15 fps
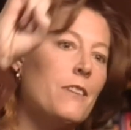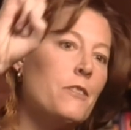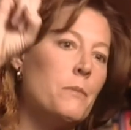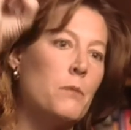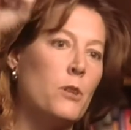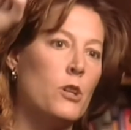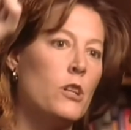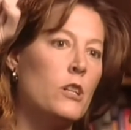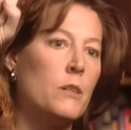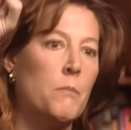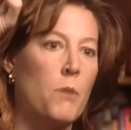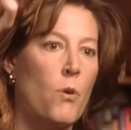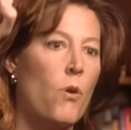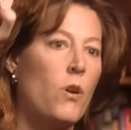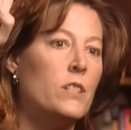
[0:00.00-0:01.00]
Et Lance
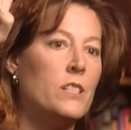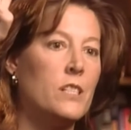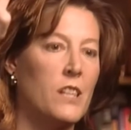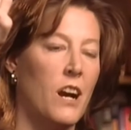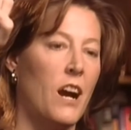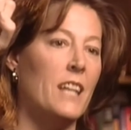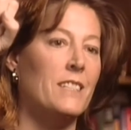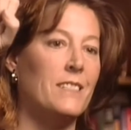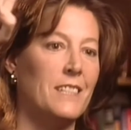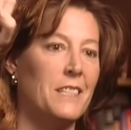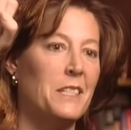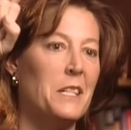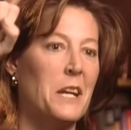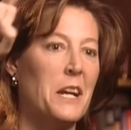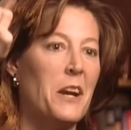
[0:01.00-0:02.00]
qui lui passe devant
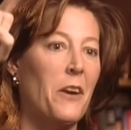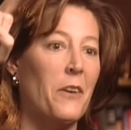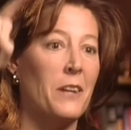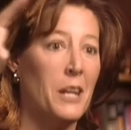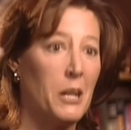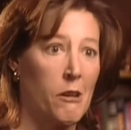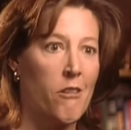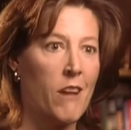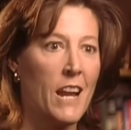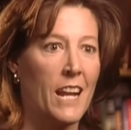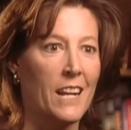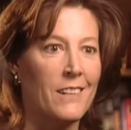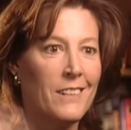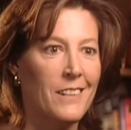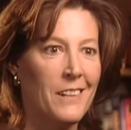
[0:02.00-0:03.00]
avec la banane en
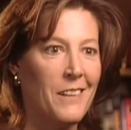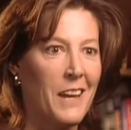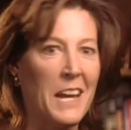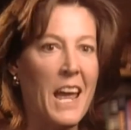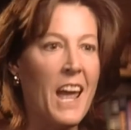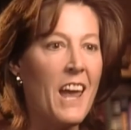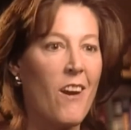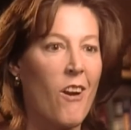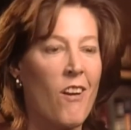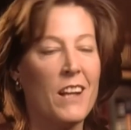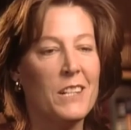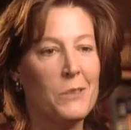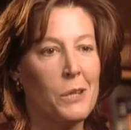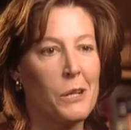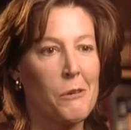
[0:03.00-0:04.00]
levant les doigts du style
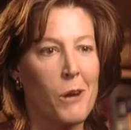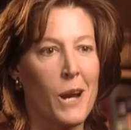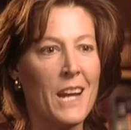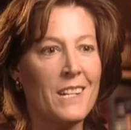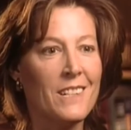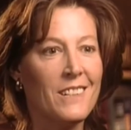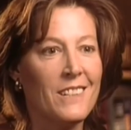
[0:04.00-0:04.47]
T'as vu un peu